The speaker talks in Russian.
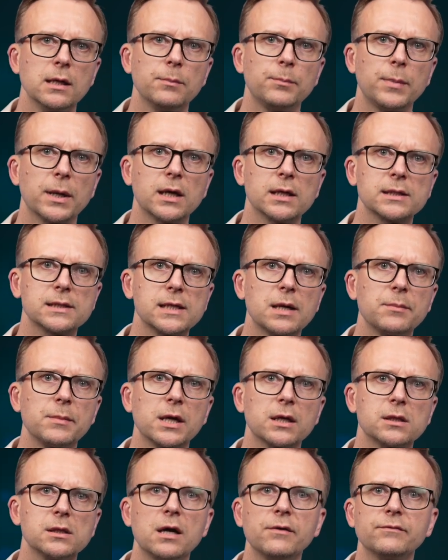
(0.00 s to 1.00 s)
Пока
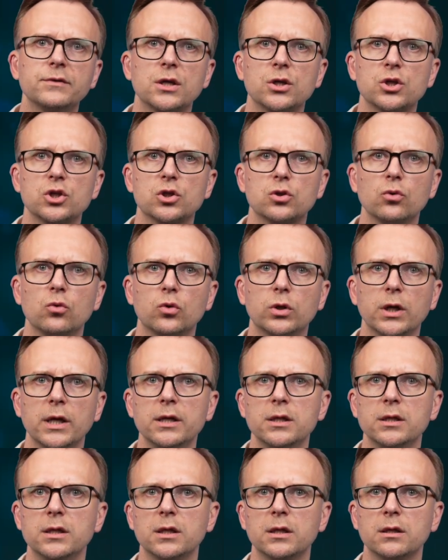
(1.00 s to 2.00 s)
самое главное, что
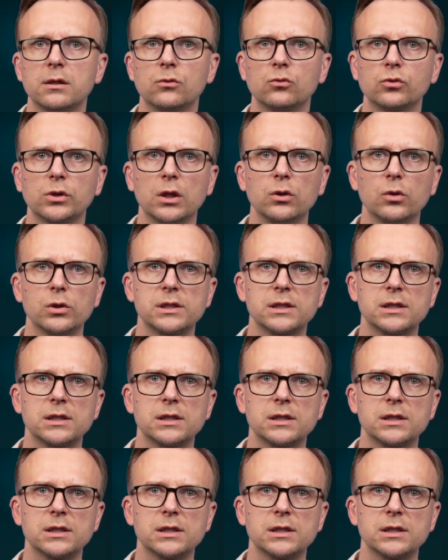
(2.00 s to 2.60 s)
Украине удалось